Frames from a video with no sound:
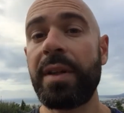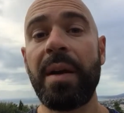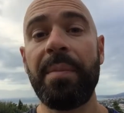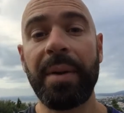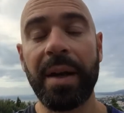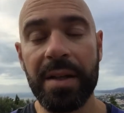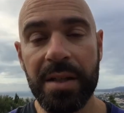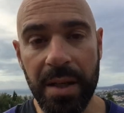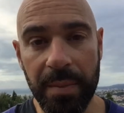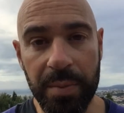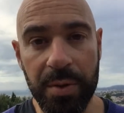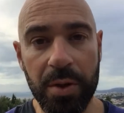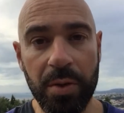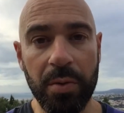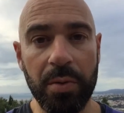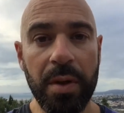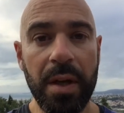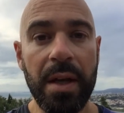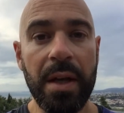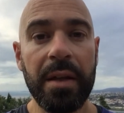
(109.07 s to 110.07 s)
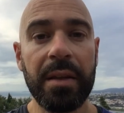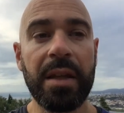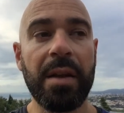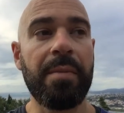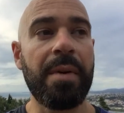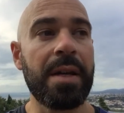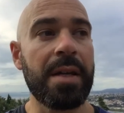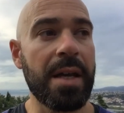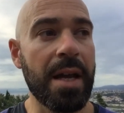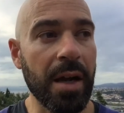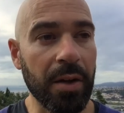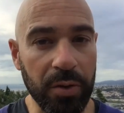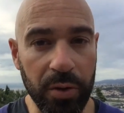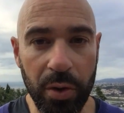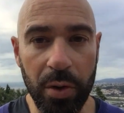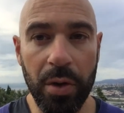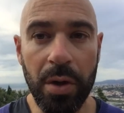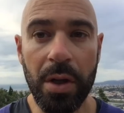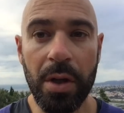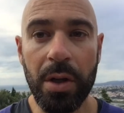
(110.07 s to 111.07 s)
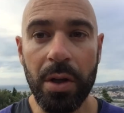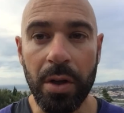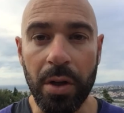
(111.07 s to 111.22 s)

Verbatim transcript: ta perception, ta manière de,